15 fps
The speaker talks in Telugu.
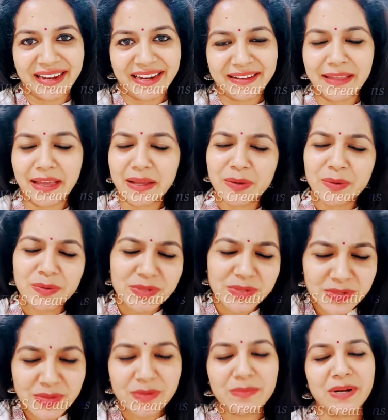అండ్ థ్యాంక్ యూ
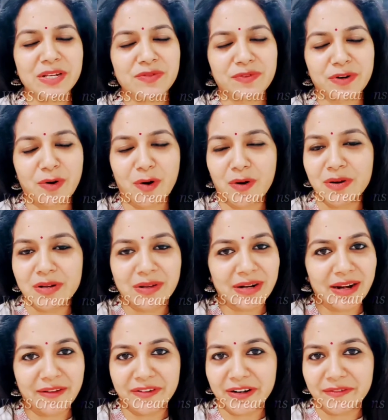సో మచ్ ఫర్ ఆల్
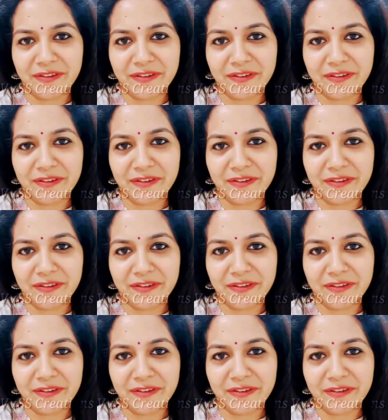యువర్ లవ్